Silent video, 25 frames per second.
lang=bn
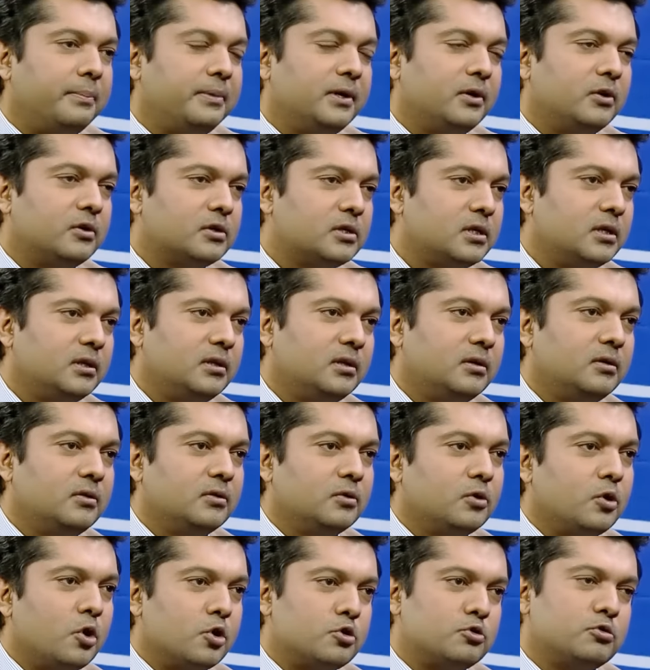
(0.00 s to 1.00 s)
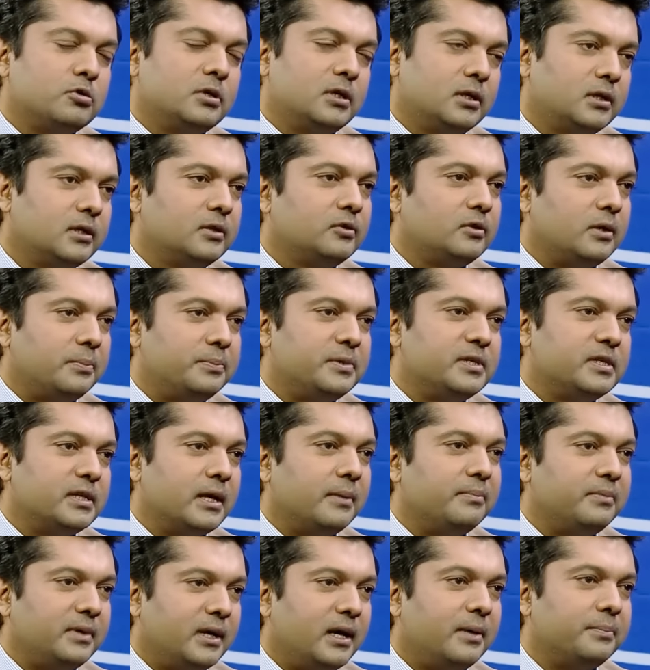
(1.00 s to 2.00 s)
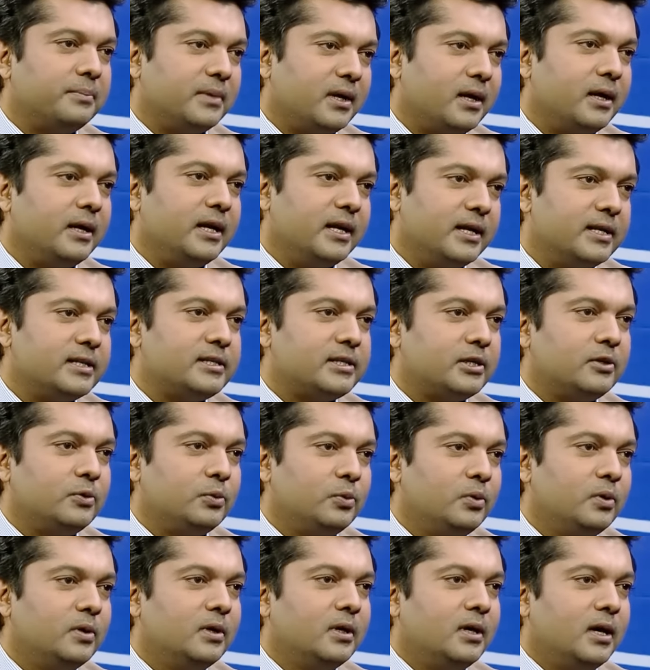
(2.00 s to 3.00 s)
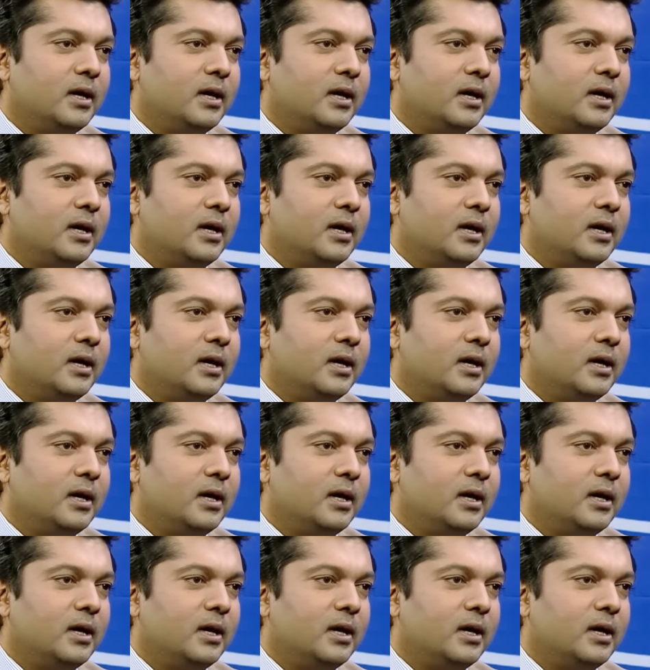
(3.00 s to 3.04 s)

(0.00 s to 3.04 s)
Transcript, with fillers: আপনার অসাধারণ কণ্ঠটাকে তো আপনি সামনে এনেছেনও